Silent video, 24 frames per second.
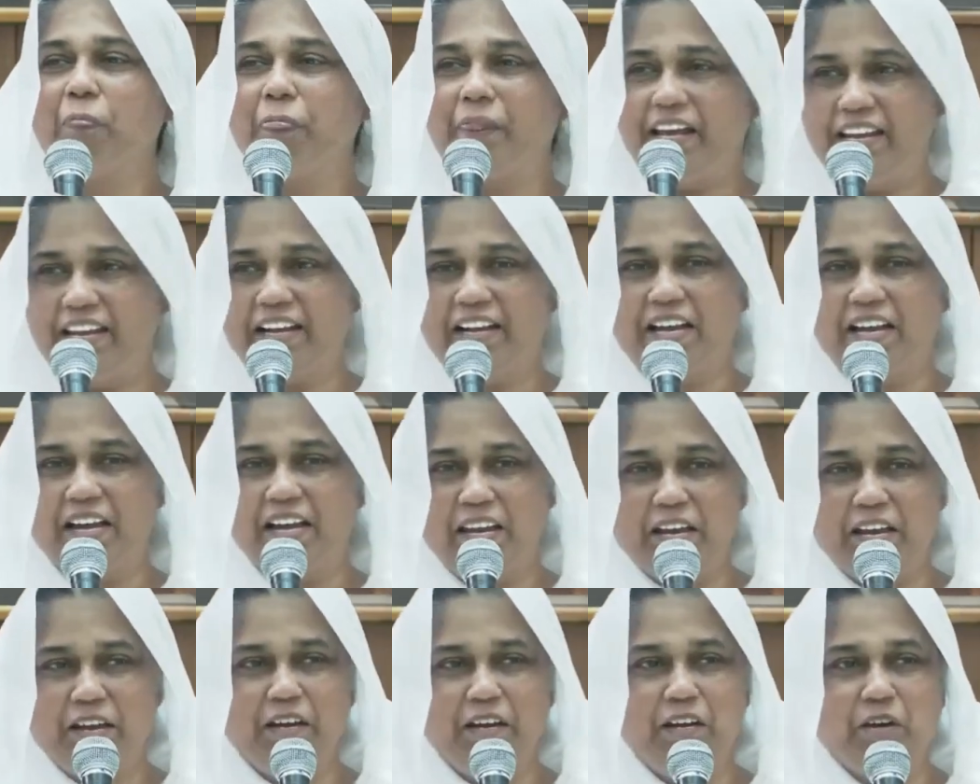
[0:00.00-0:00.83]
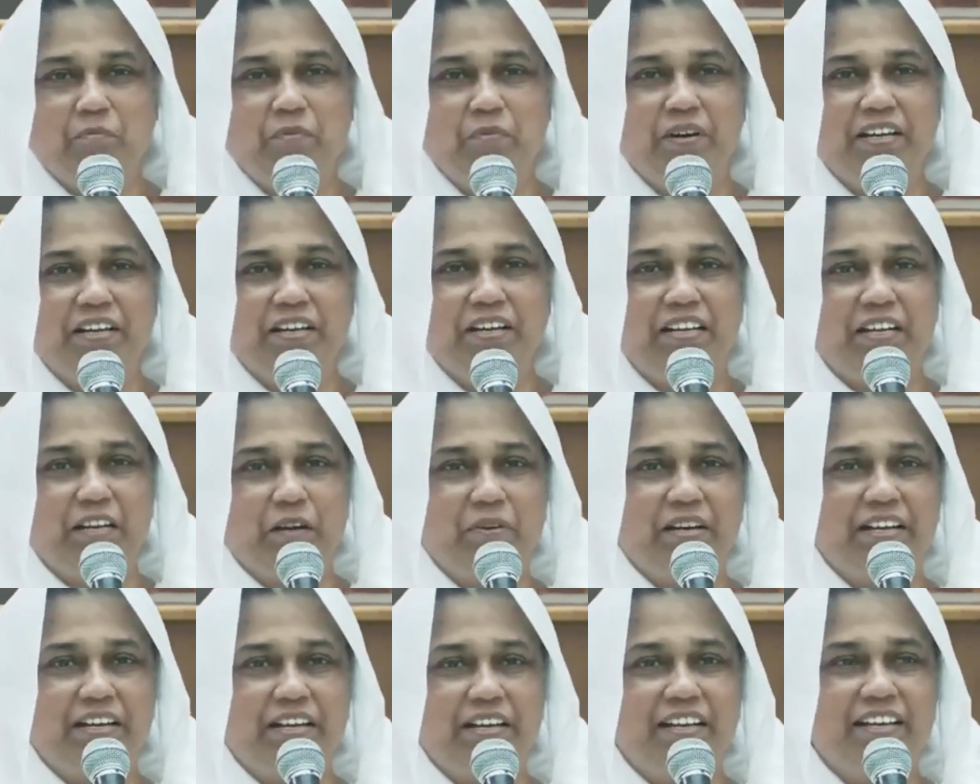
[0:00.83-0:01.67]
இல்லை கல்யாணமான
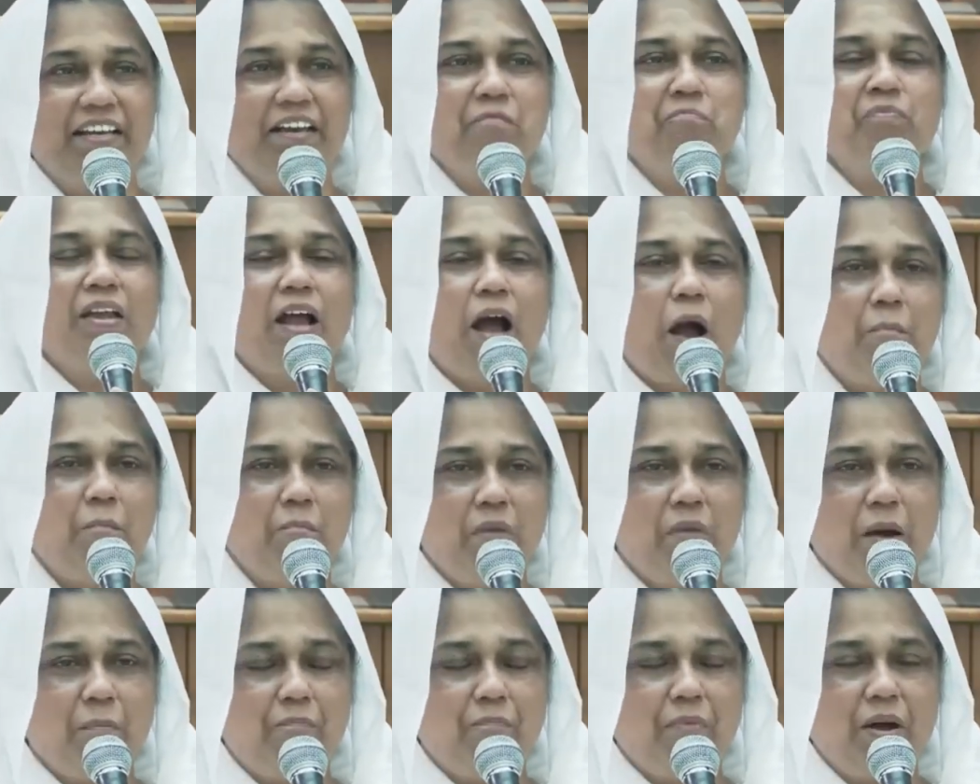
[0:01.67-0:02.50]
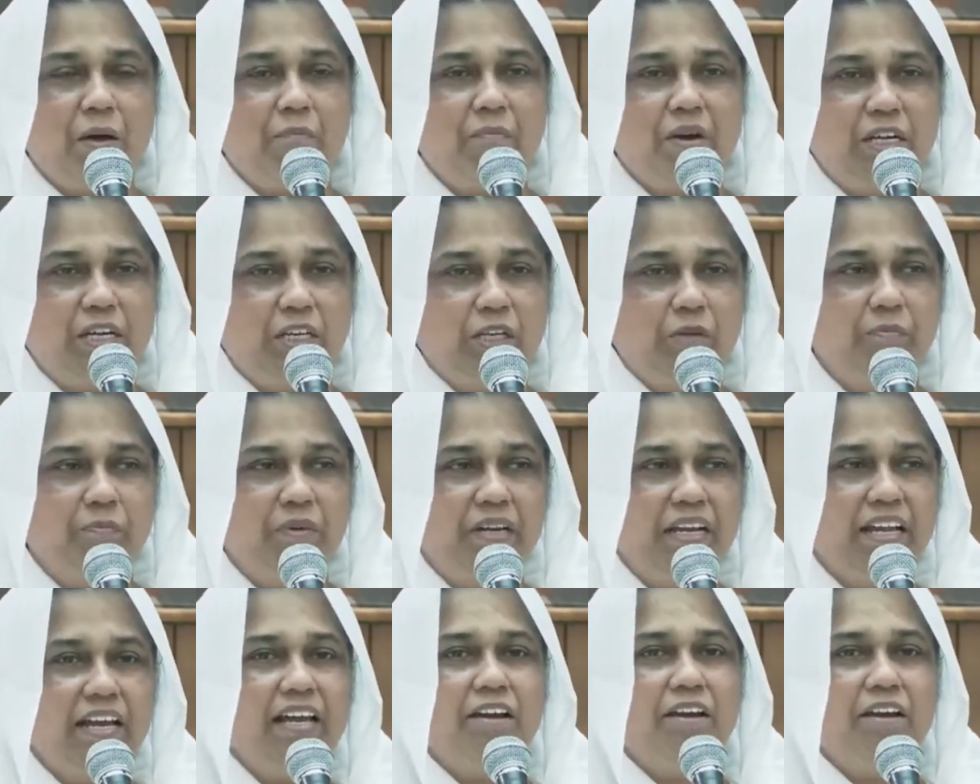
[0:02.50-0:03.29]
நமக்கு அம்மா அப்பா மட்டுமில்லை